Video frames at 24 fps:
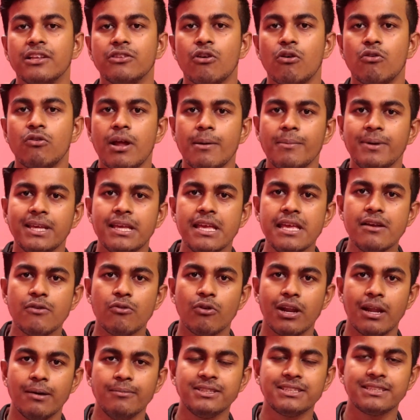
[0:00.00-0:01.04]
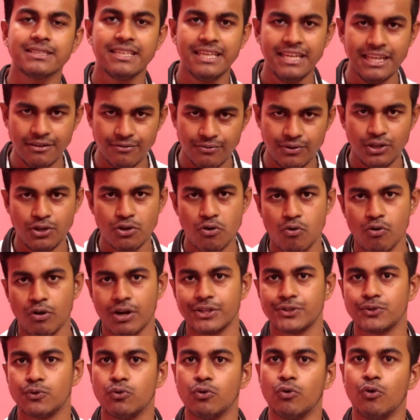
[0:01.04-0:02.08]
তখন আমি কি করলাম স্ক্রিন ভিডিও করা
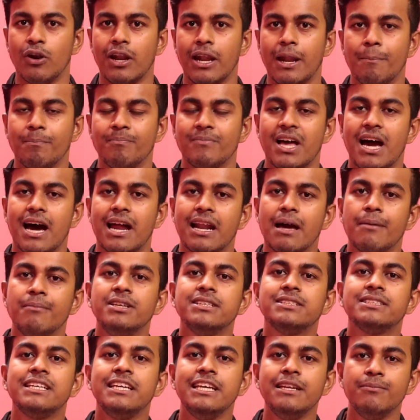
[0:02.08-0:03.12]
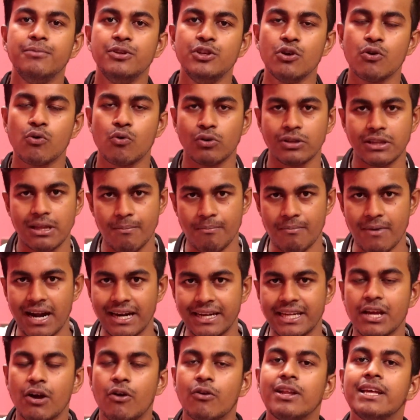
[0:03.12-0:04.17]
শুরু করলাম আর আমি স্ক্রিন ভিডিও করতাম
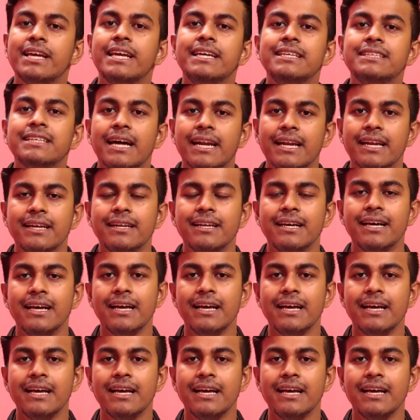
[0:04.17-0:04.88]
মাঠে অনেকেই জানেন